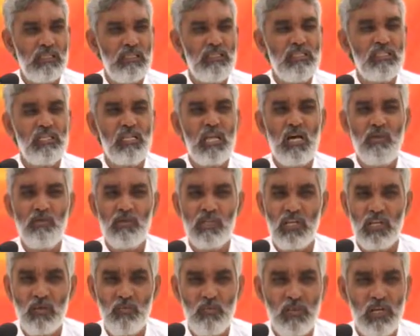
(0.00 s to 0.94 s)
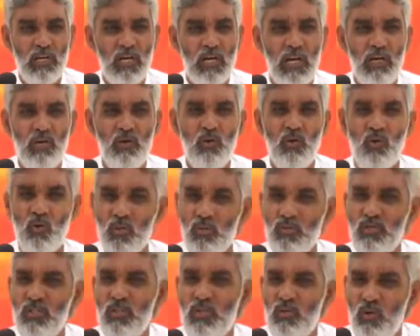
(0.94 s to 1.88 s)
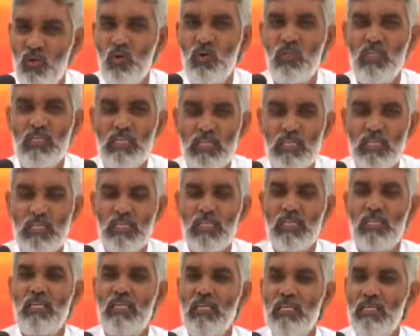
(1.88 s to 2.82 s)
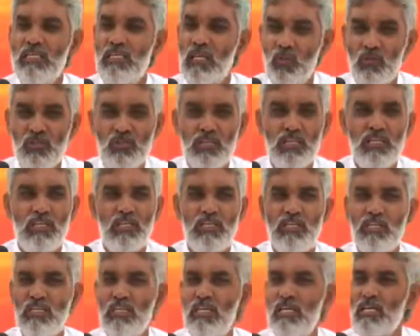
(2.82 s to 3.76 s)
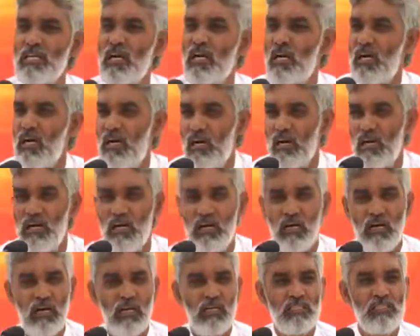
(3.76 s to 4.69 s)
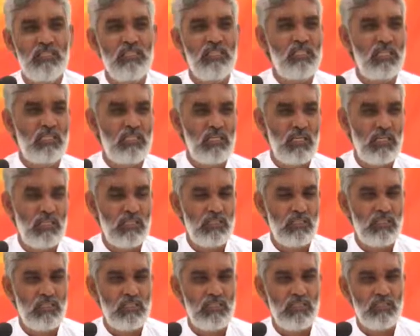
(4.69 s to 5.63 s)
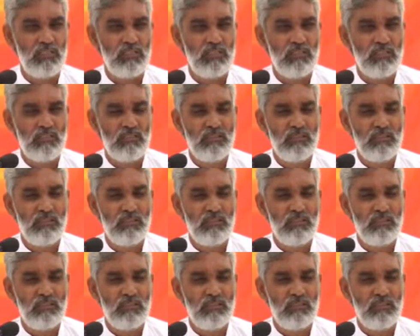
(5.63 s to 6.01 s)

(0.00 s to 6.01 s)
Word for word: इस्लाम धर्म में लगा लो रोजे खोलते हैं या रोजे रखते हैं या आज की यात्रा करते हैं